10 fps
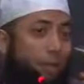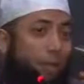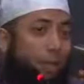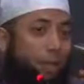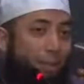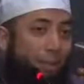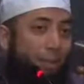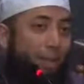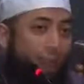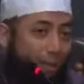daripada
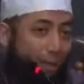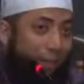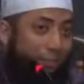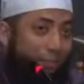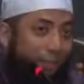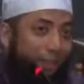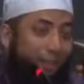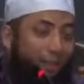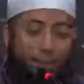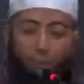Al-Maidah ayat 6
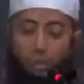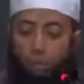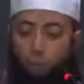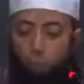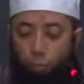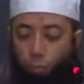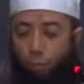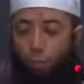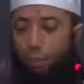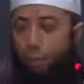gitu kan
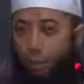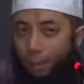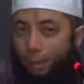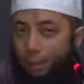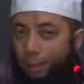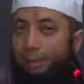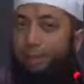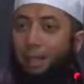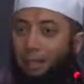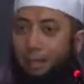Jumhur ulama
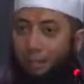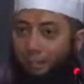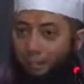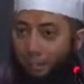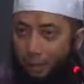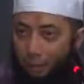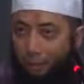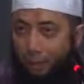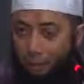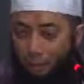menjelaskan tadi
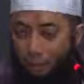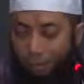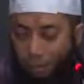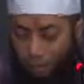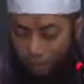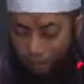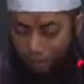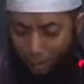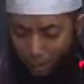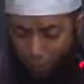tiga imam
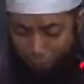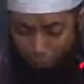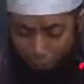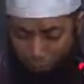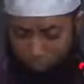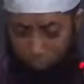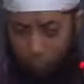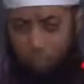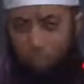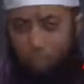kalau
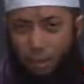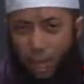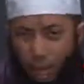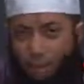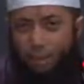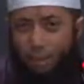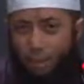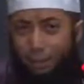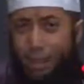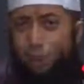ayat
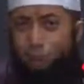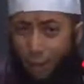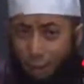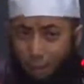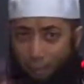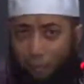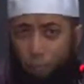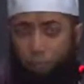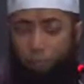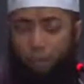ini
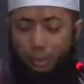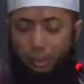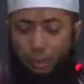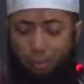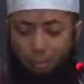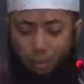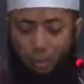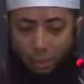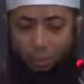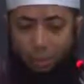aulamastumun nisa
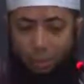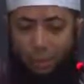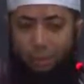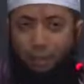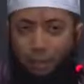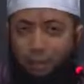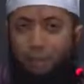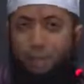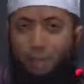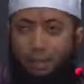masuk kata-kata
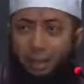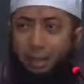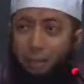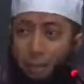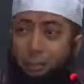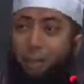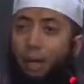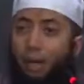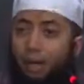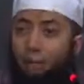lams adalah
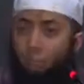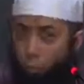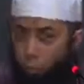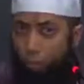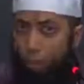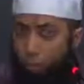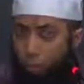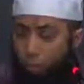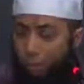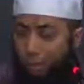jima berhubungan
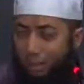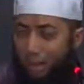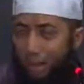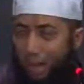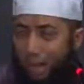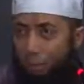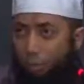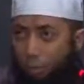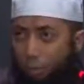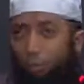biologis
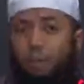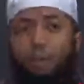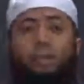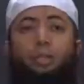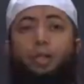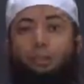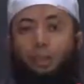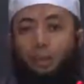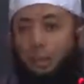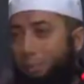atau menyentuh dengan
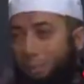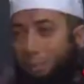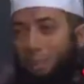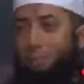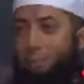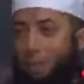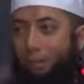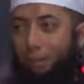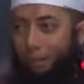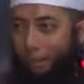syahwat. Ini perselisihan
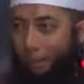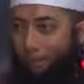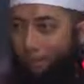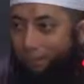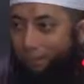pendapat mereka.